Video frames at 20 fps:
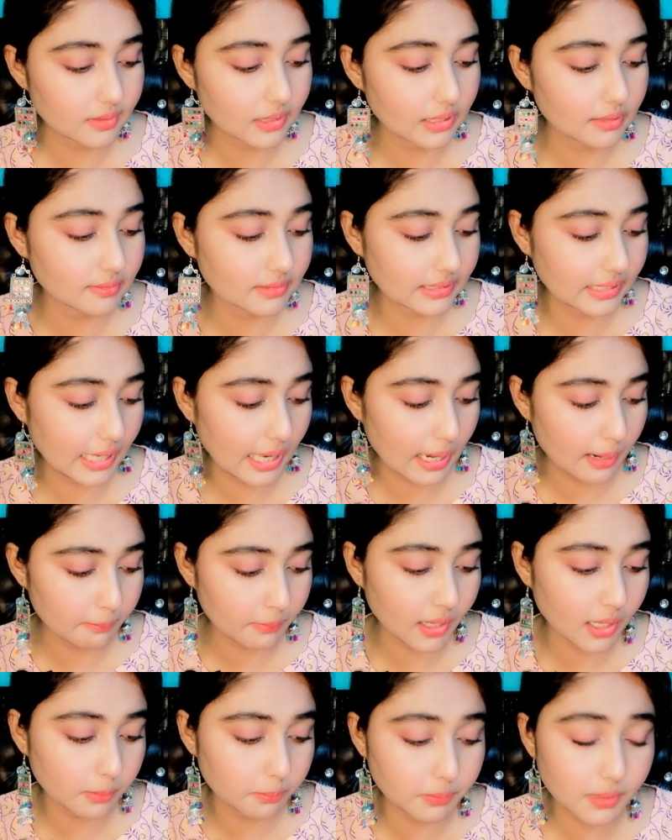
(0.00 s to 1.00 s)
है इसकी
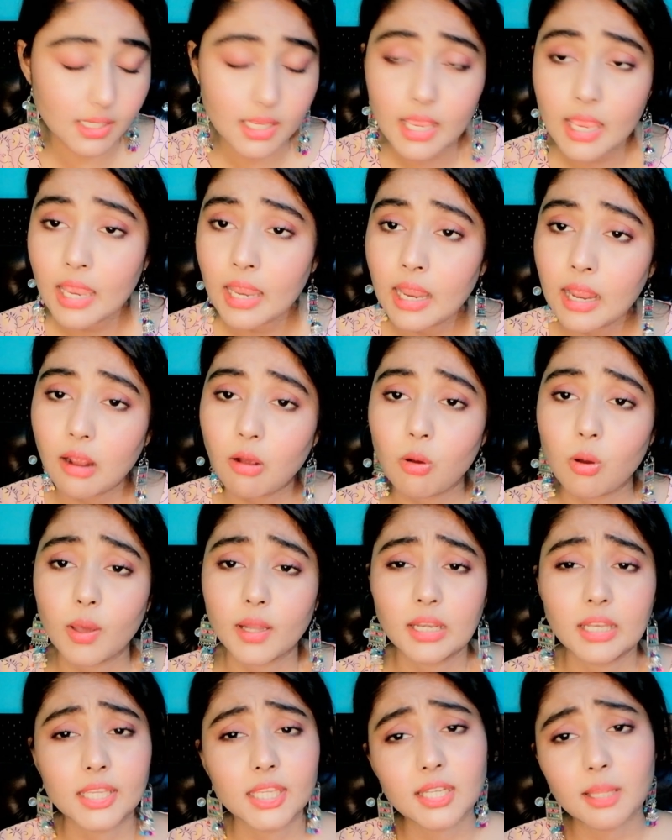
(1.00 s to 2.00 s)
एम
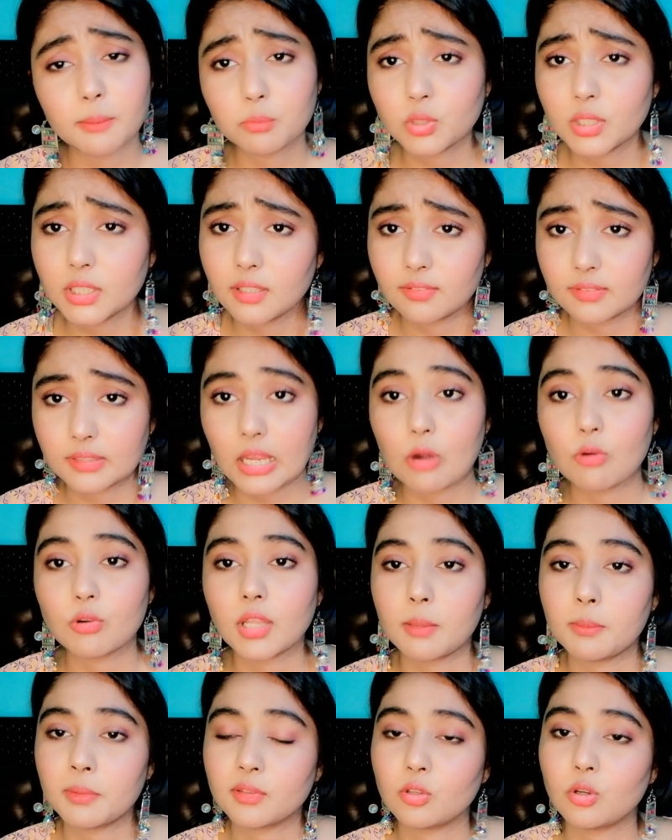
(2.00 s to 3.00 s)
और लेकिन आपको ये
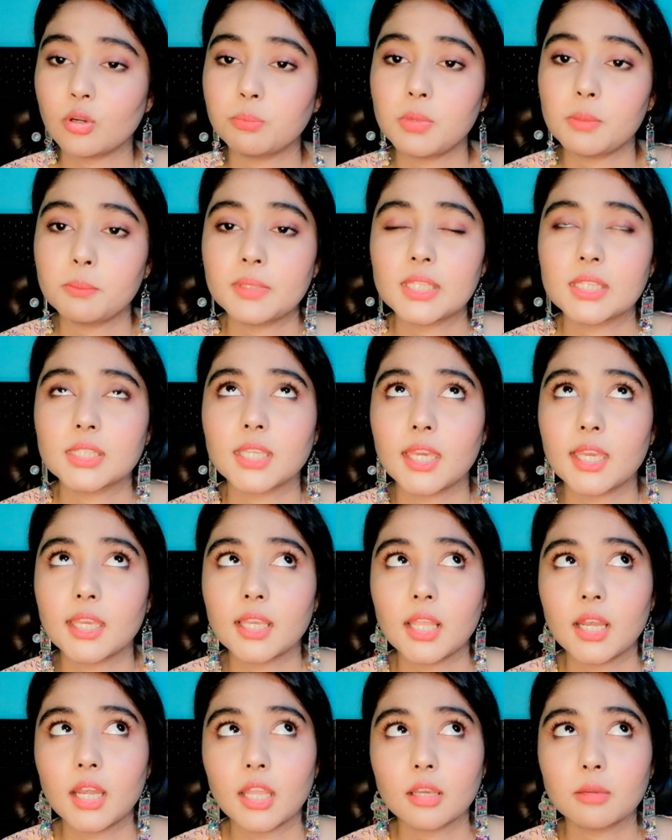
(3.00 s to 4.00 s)
डिस्काउंट अमेजोन पे मिल
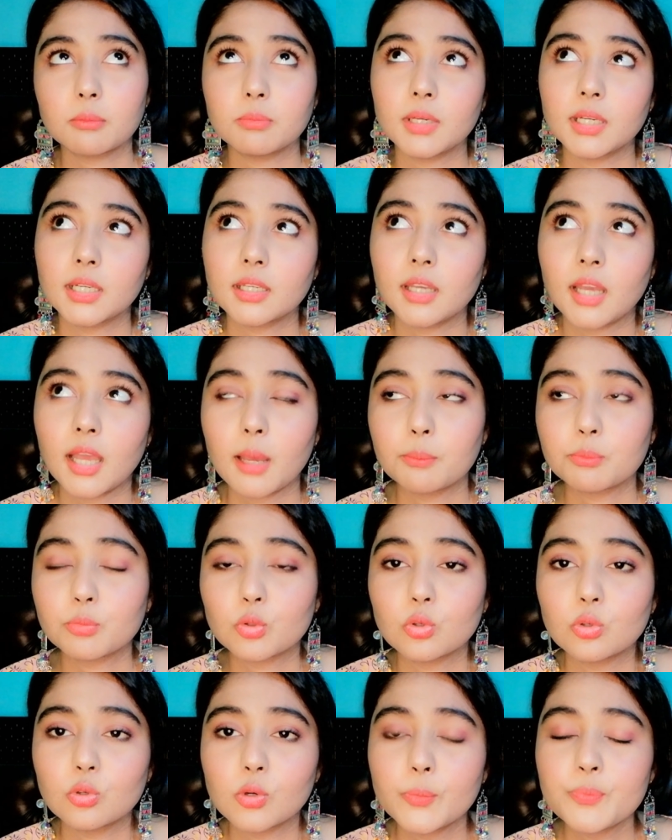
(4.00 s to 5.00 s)
जाएगा लगभग
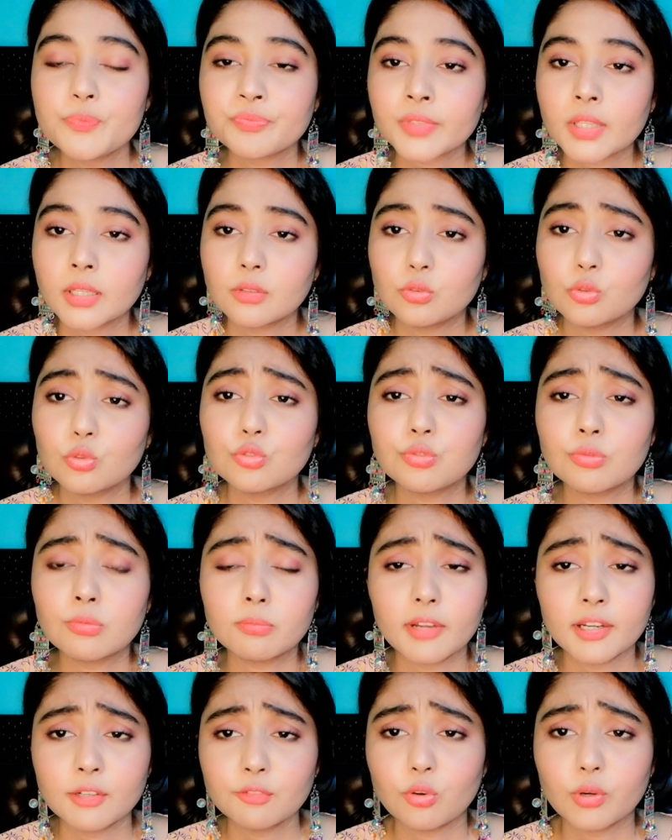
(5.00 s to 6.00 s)
आपको टू
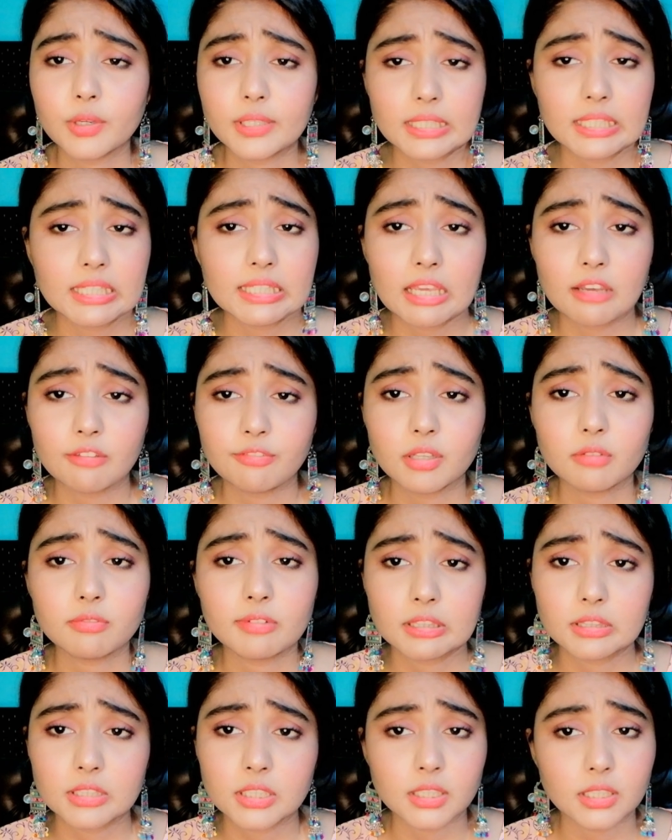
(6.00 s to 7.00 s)
वन फोर्टी या फिर
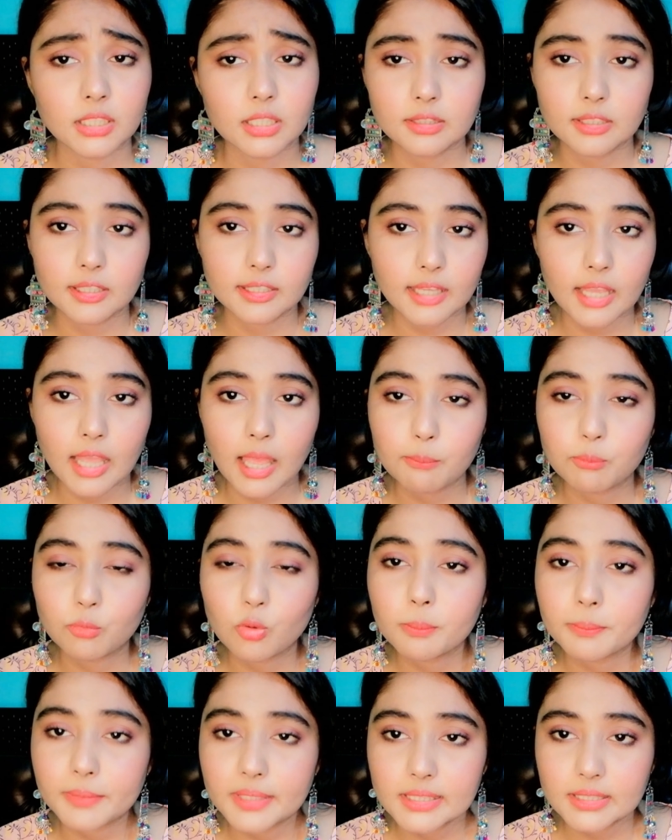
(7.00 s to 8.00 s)
वन थर्टी तक का
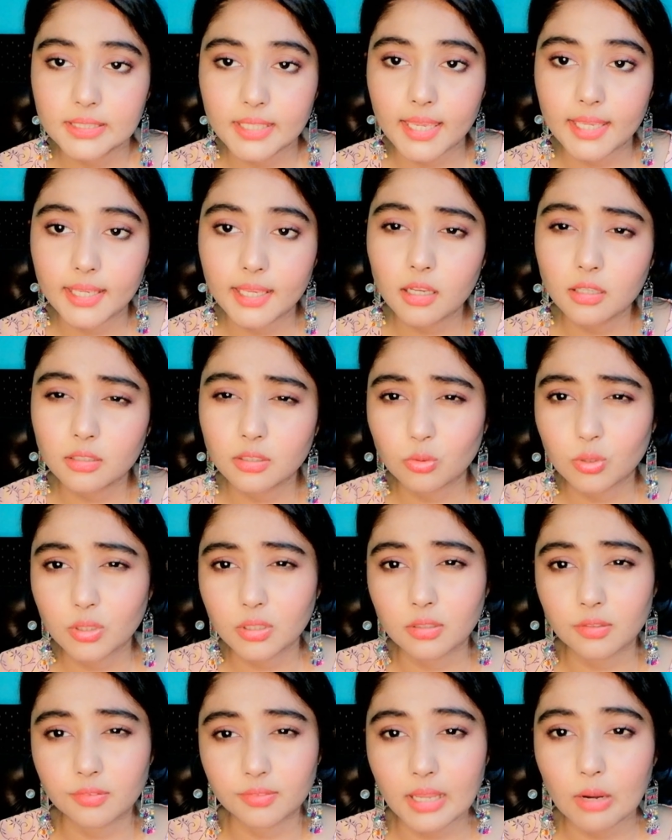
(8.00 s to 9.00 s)
आपको मिल जाएगा क्योंकि
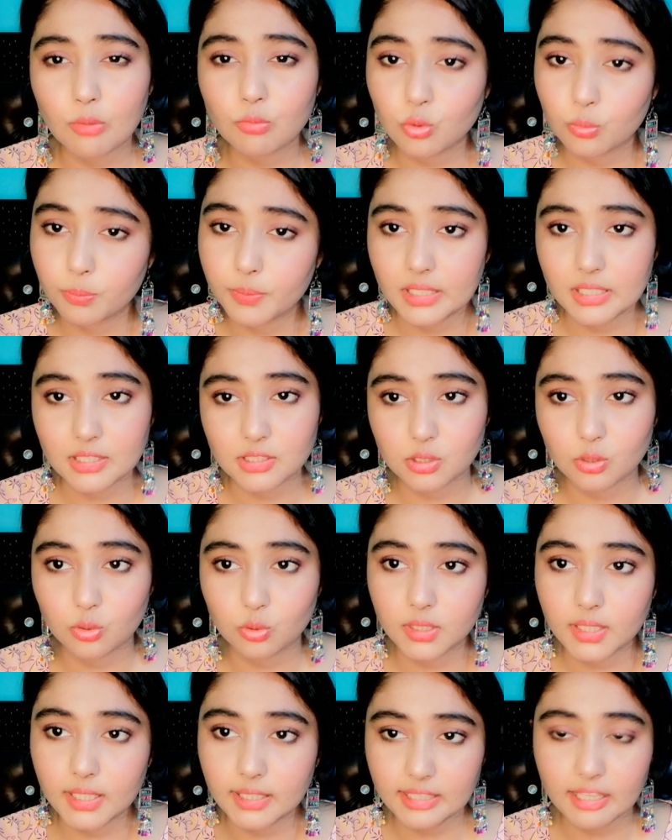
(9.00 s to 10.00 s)
डिस्काउंट ऊपर नीचे
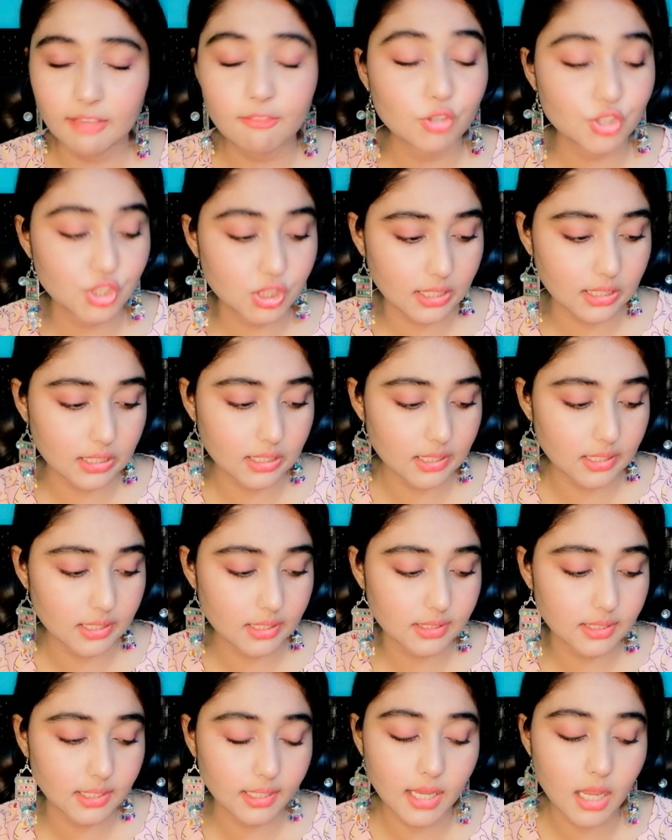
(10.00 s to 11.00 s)
होता रहता है वो चेक कर
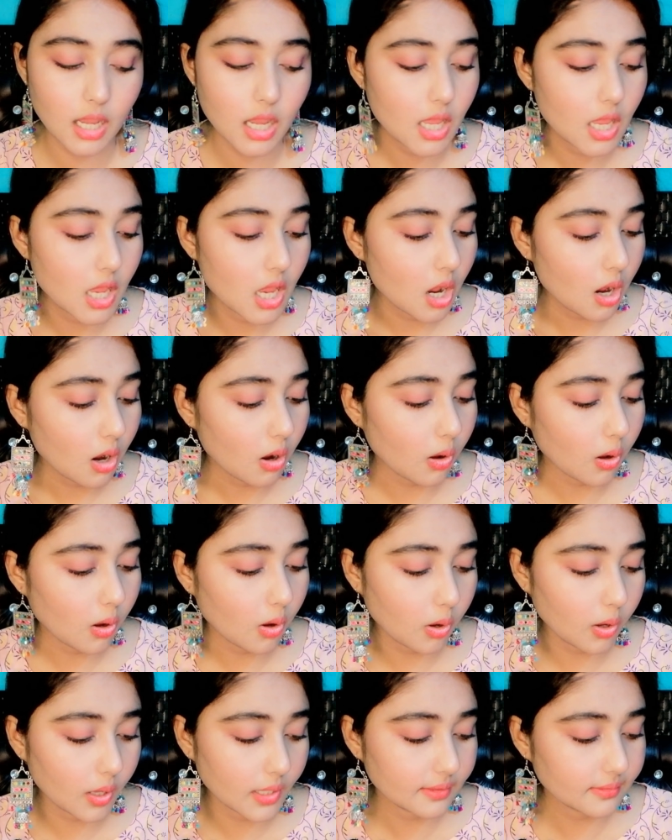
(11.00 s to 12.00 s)
लीजिएगा
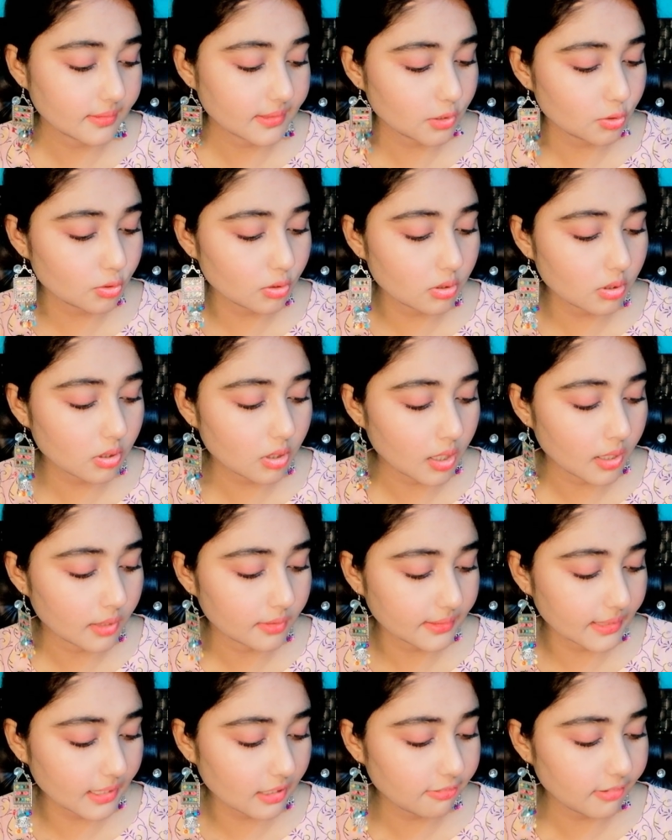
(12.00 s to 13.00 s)
और इसकी जो
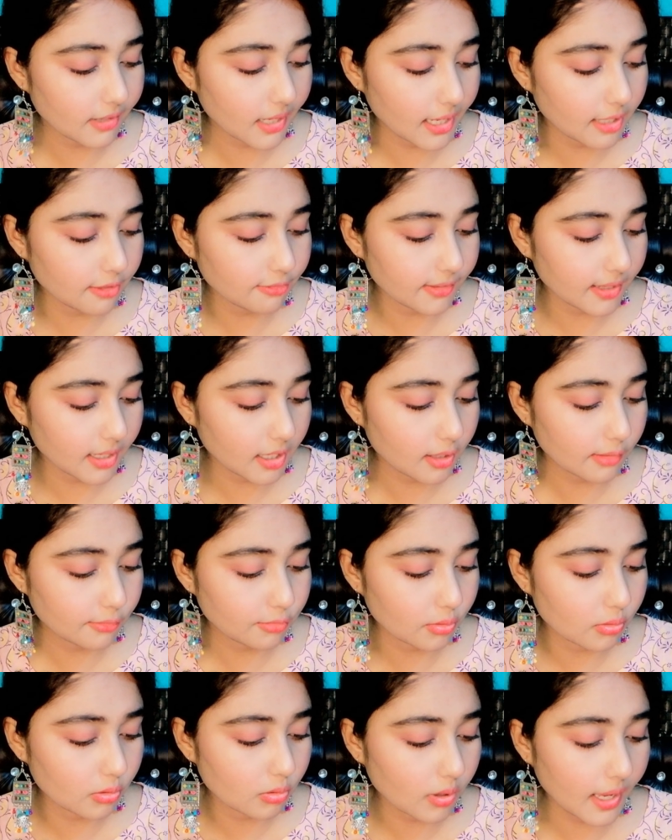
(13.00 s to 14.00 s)
सेल्फ लाइफ है
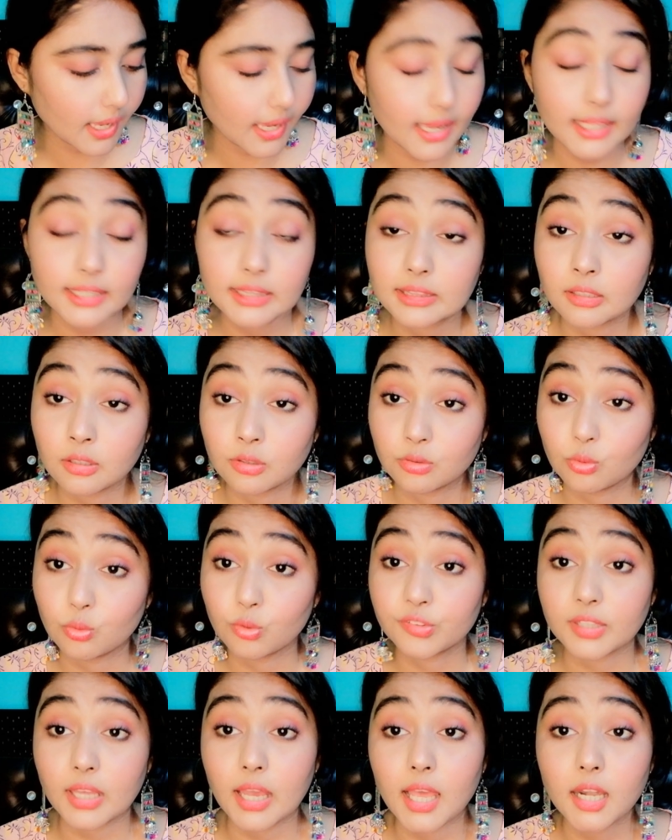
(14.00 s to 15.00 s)
वो है
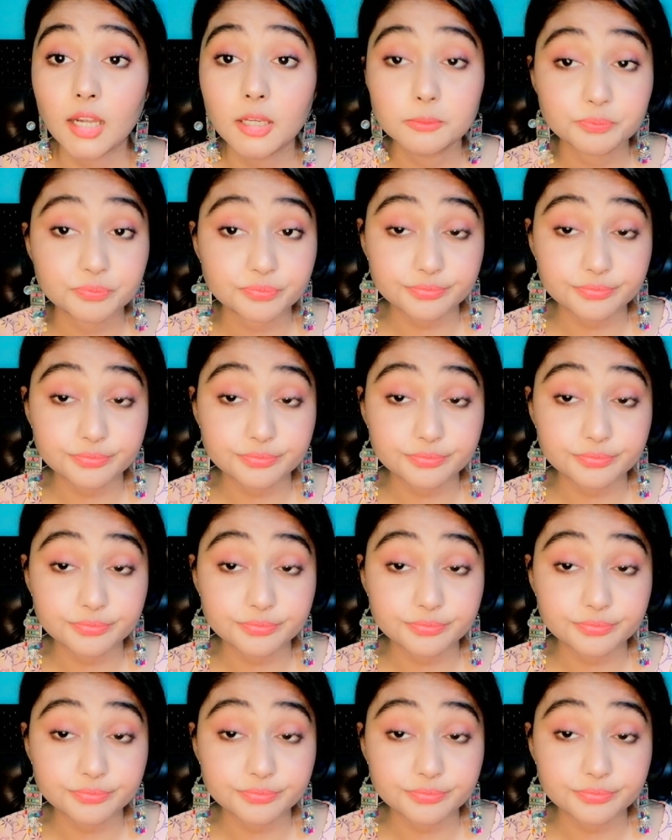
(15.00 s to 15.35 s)
दो साल